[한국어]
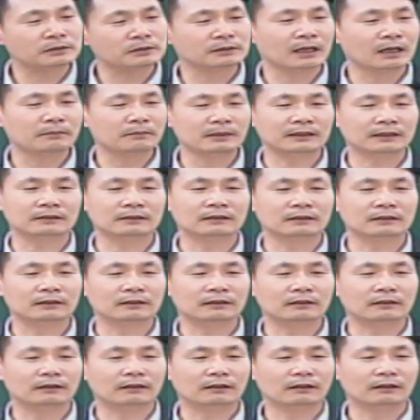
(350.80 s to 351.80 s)
남아 있는
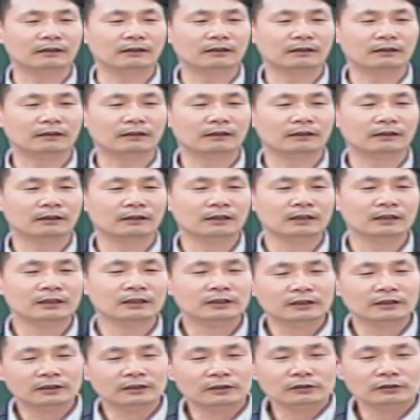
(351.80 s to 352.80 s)
거예요.
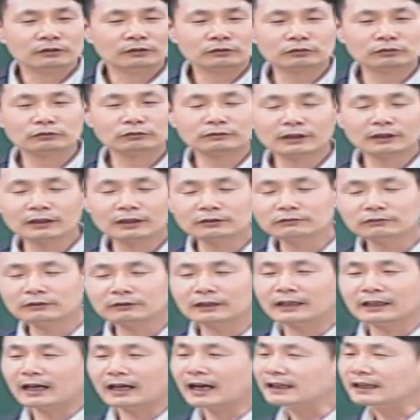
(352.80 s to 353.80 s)

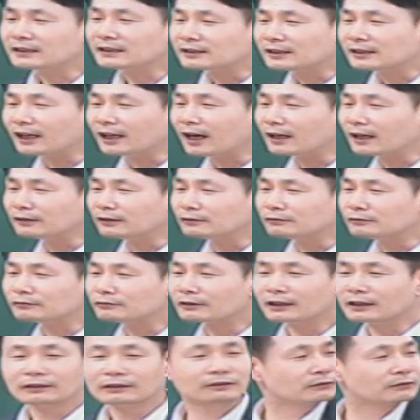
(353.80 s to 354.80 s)
순간순간 아차 하는
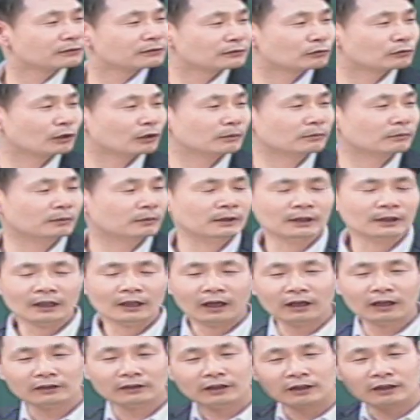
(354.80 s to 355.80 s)
순간 돌아보면
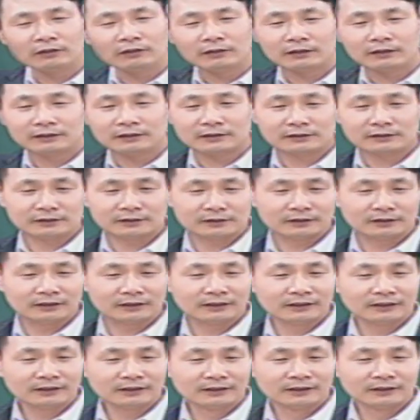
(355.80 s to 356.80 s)
아 내가 왜
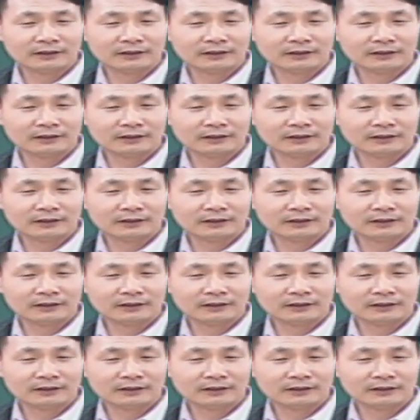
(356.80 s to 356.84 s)
그랬지